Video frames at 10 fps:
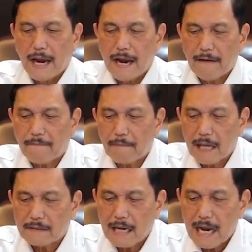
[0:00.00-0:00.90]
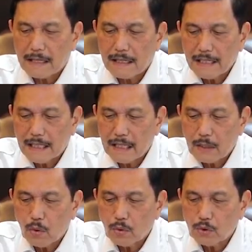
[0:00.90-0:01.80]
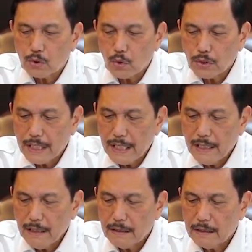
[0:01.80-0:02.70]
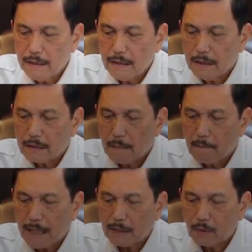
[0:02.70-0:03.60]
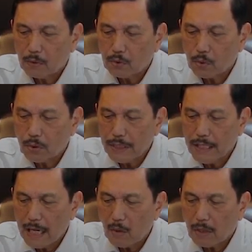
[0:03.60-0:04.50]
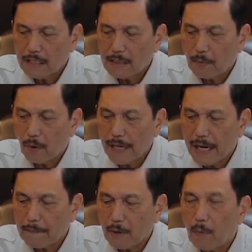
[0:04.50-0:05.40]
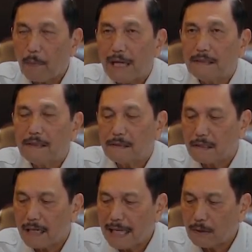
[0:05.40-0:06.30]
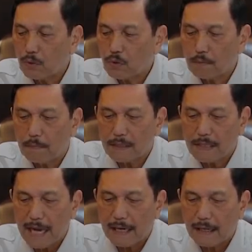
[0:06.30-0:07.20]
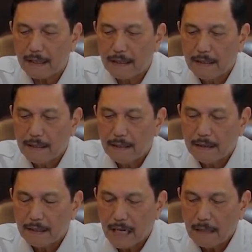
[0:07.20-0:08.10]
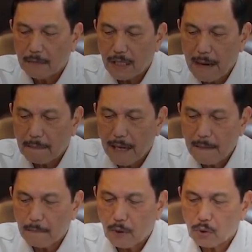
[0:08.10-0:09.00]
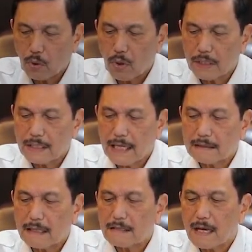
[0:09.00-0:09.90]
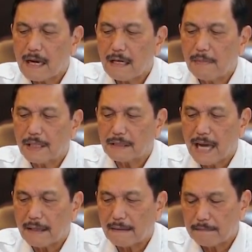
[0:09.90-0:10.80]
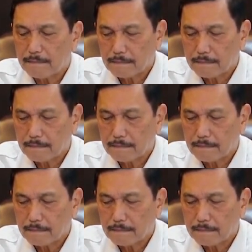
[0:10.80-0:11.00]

F. Pelaksanaan kegiatan konstruksi Tempat konstruksi dan lokasi proyek beroperasi 100% dengan menerapkan protokol kesehatan secara lebih ketat.